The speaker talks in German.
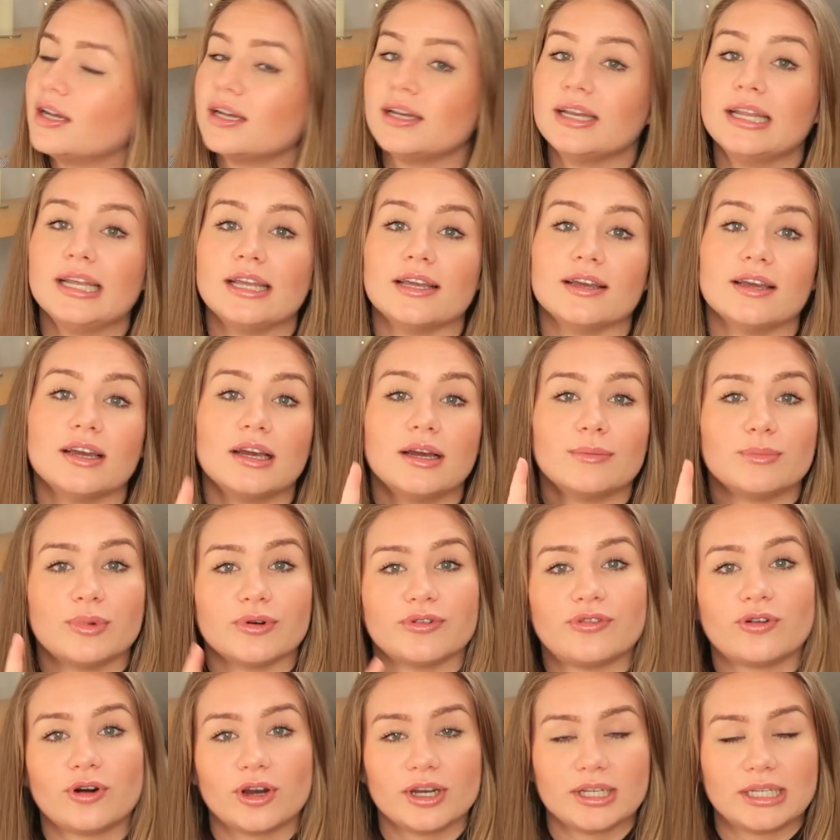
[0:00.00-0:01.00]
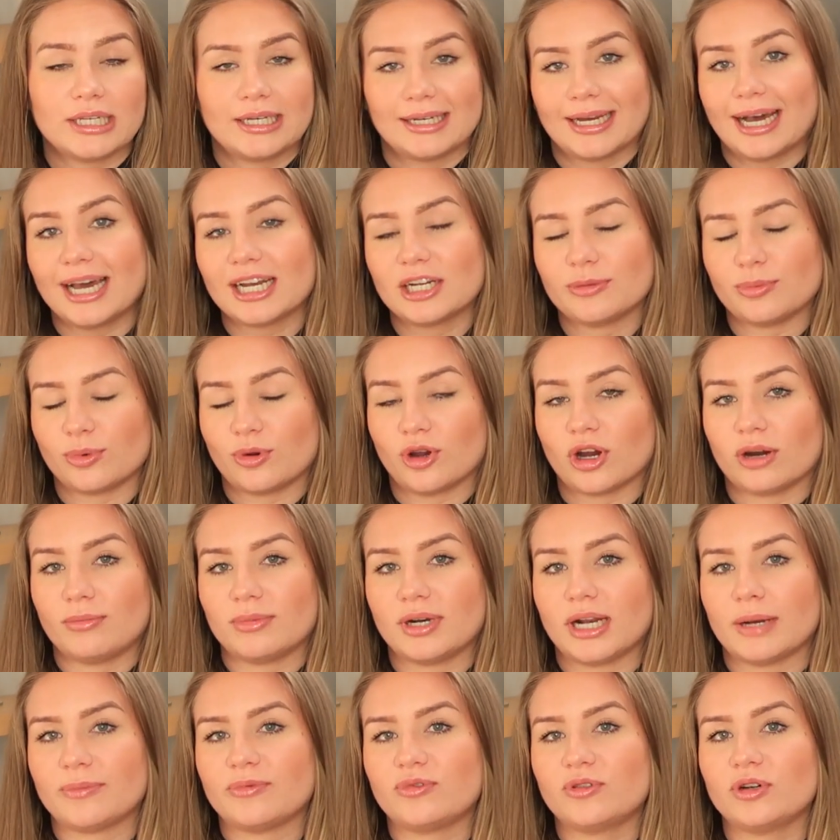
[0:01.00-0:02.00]
Nee, bevor ich die Nadel
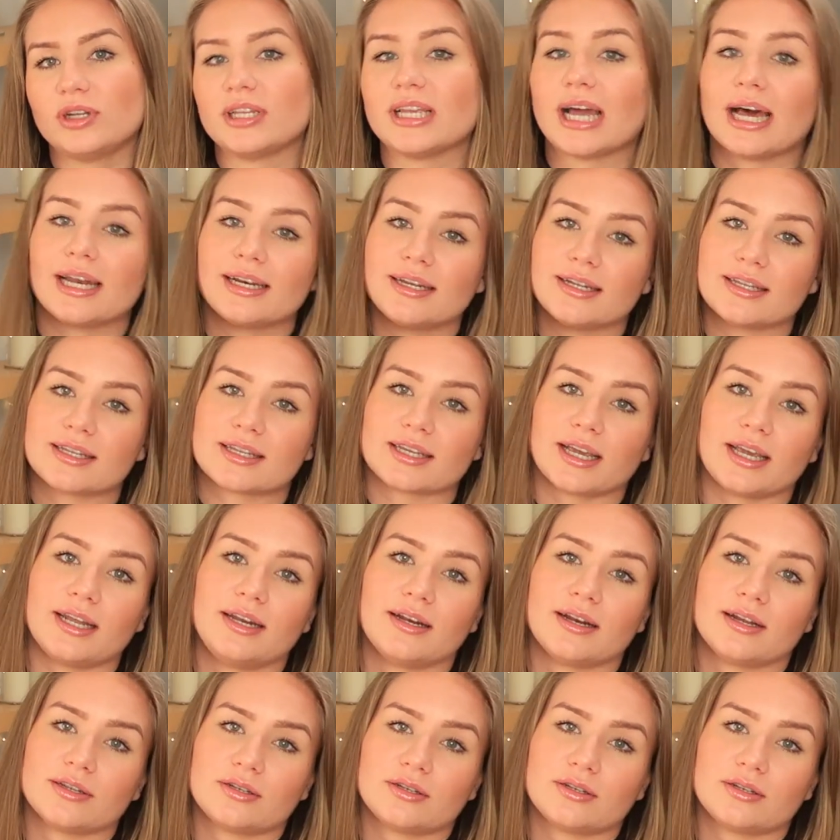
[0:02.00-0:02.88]
bekommen habe, wurde ich angezeichnet.